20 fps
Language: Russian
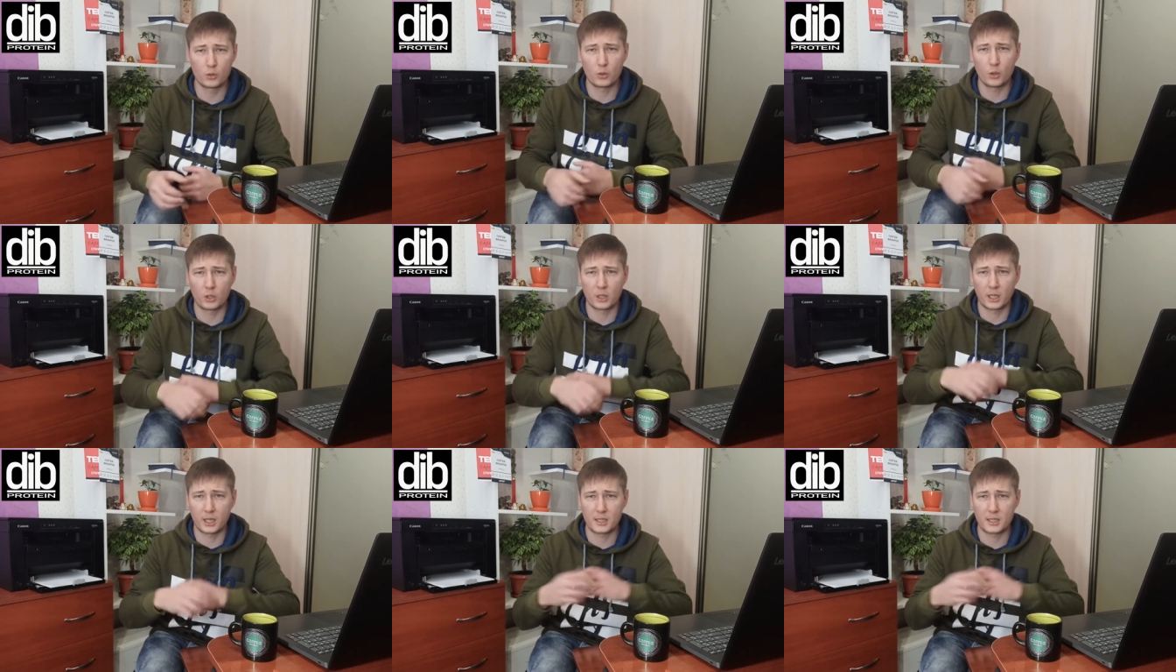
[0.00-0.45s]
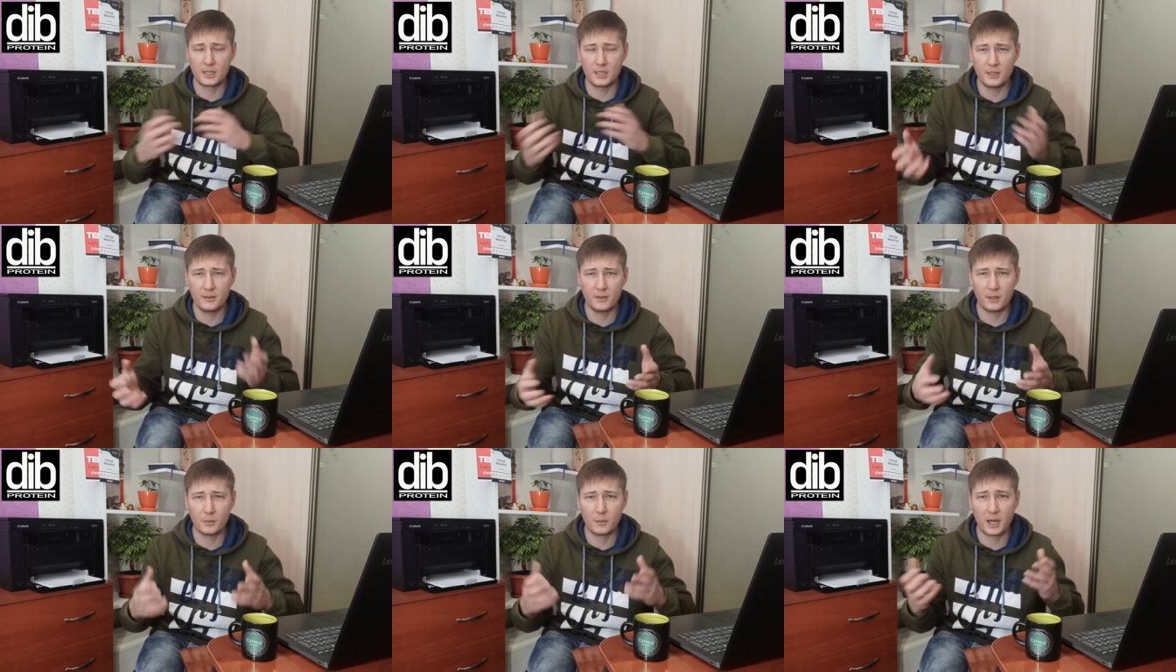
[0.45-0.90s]
все
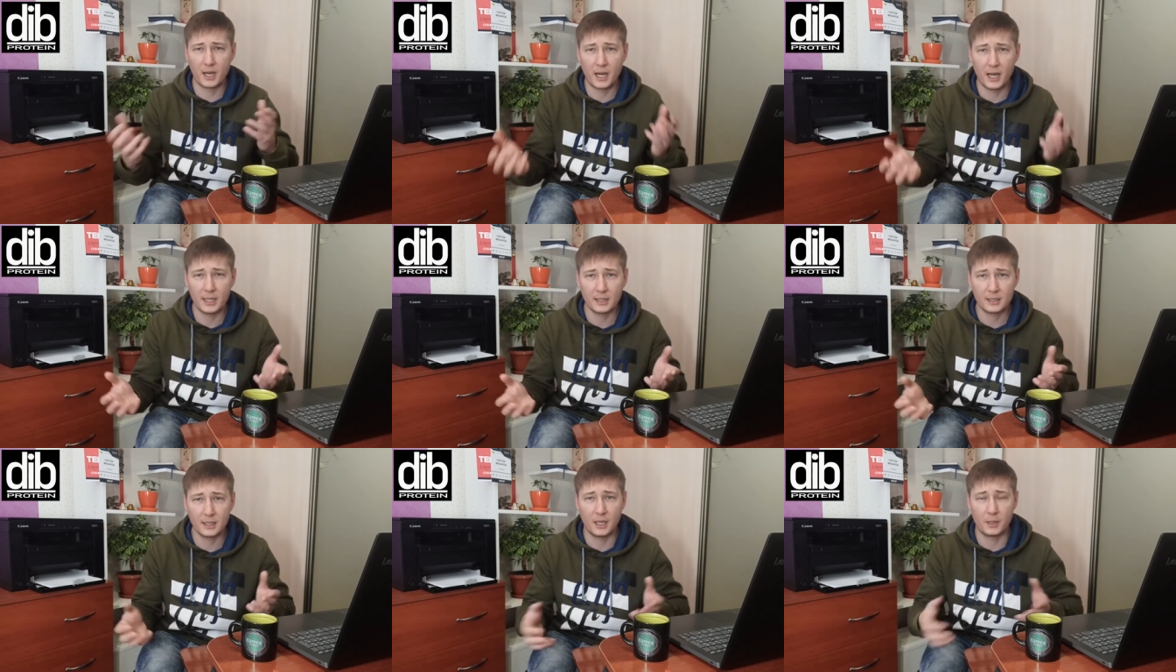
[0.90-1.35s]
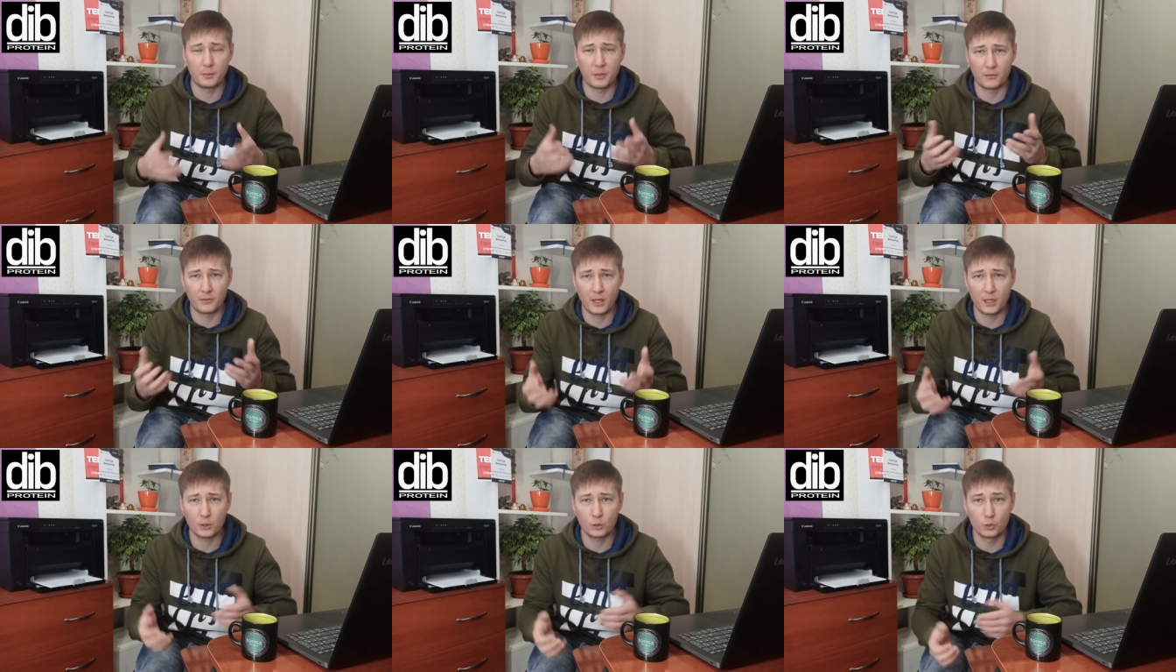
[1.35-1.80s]
красиво, богато, а по
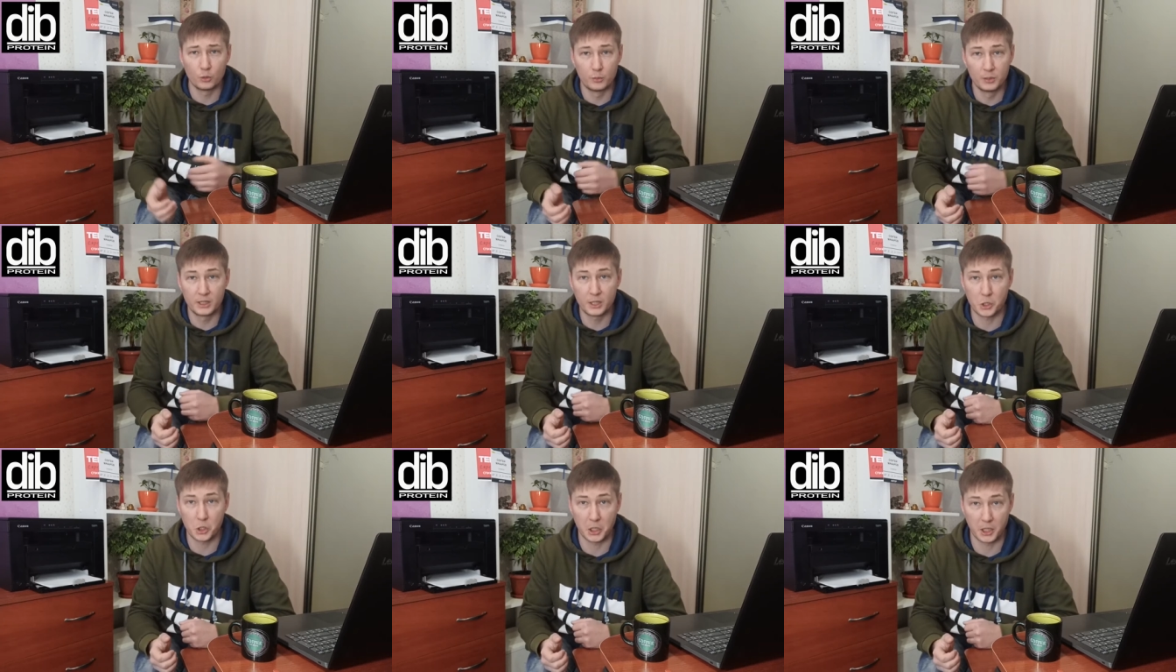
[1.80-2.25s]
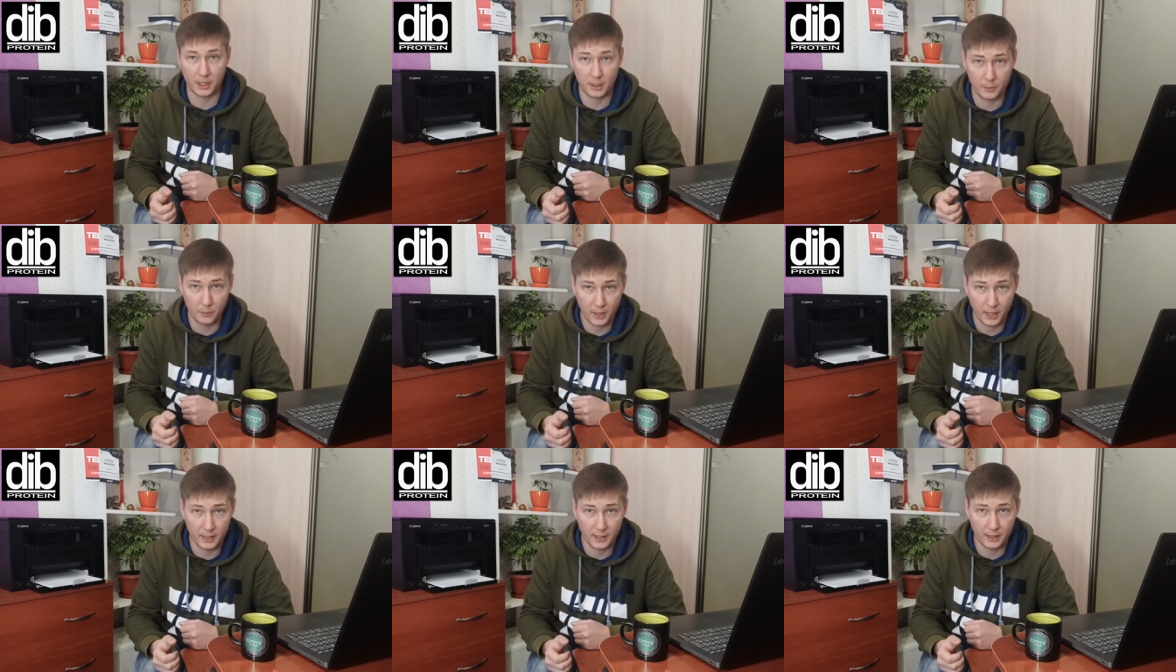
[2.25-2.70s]
факту убыточная
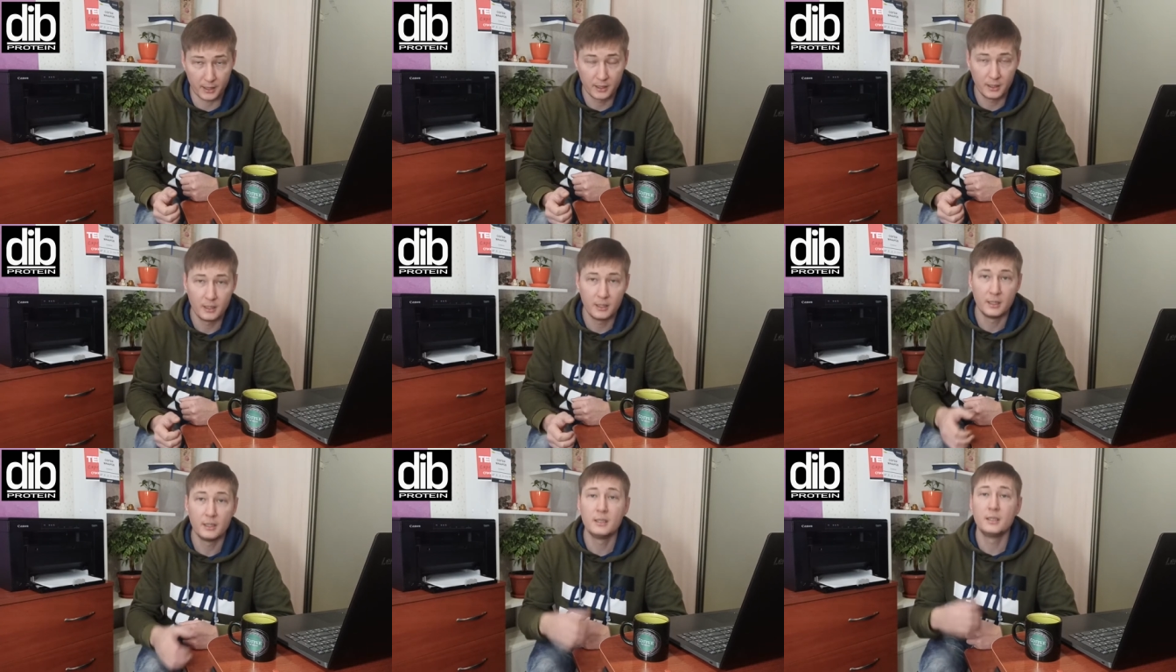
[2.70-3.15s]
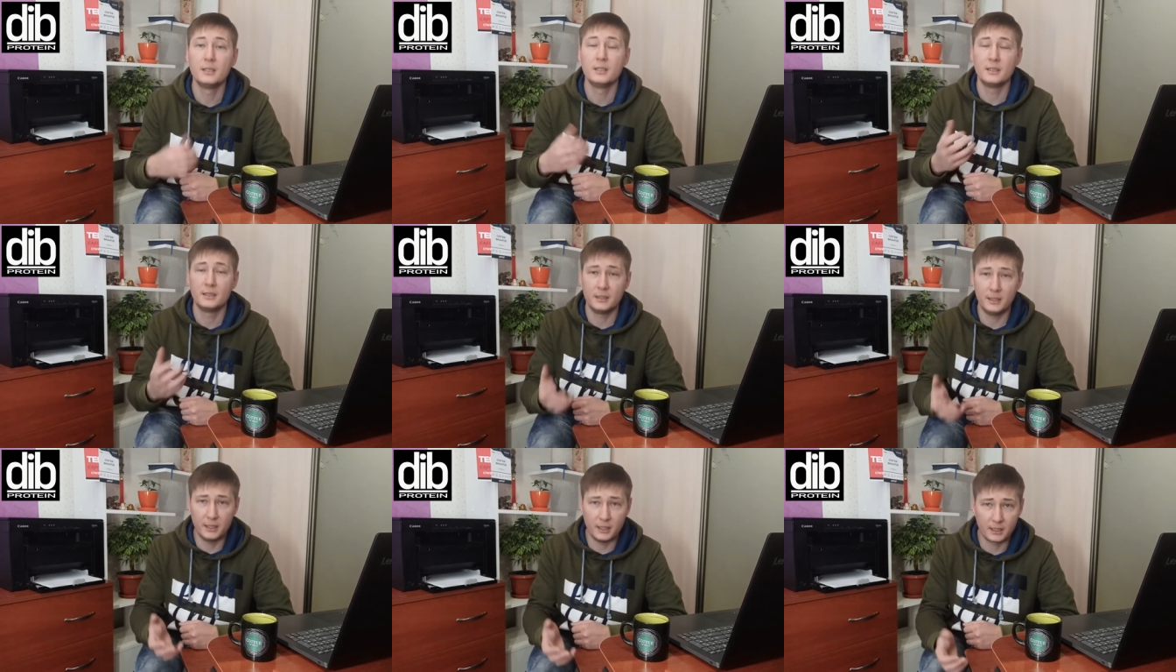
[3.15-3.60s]
компания.
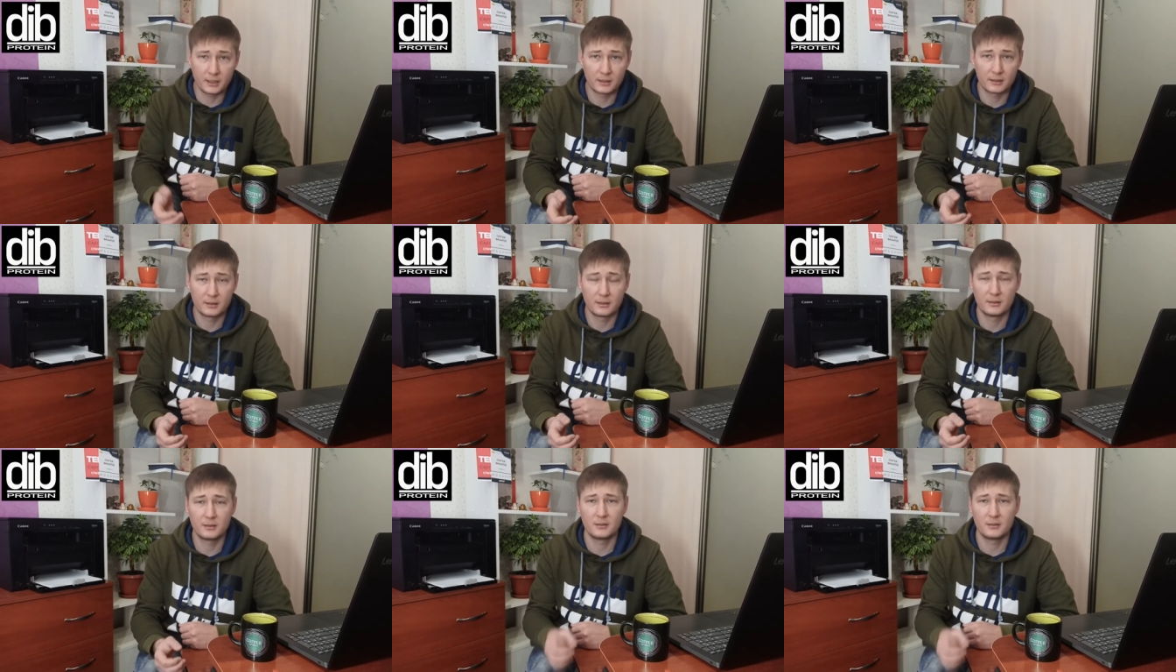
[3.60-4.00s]
Нет.